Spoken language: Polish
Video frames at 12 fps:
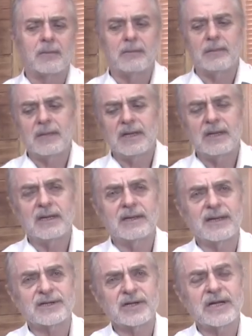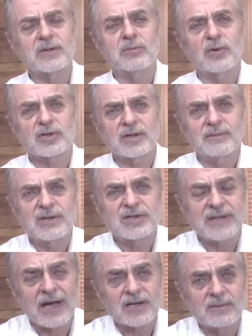My, nasze, może
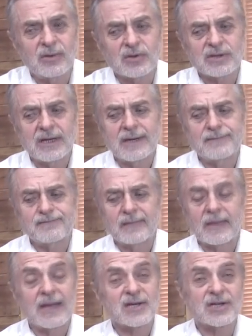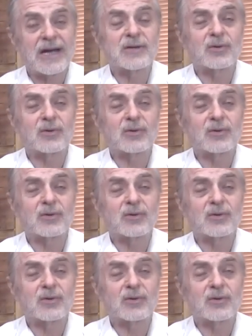być tak, że może nasza